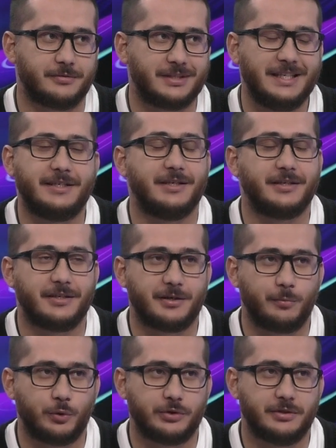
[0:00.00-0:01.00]
длительной
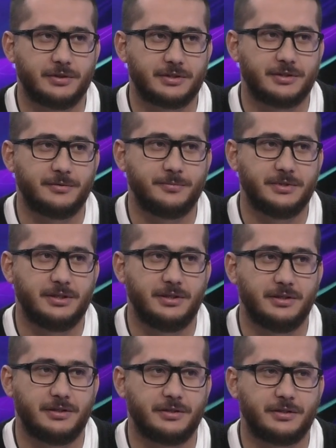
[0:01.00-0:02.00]
работы на самом
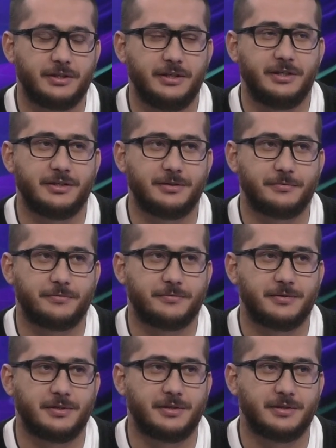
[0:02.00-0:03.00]
деле тренеров,
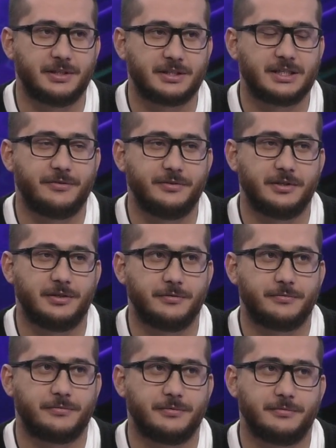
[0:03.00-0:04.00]

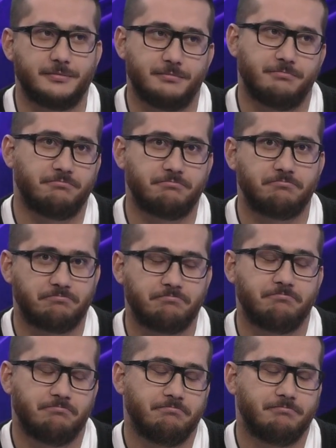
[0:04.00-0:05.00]
наставников.
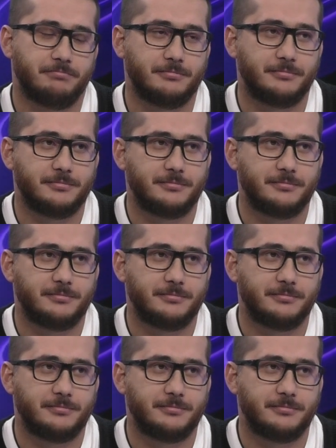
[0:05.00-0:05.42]
То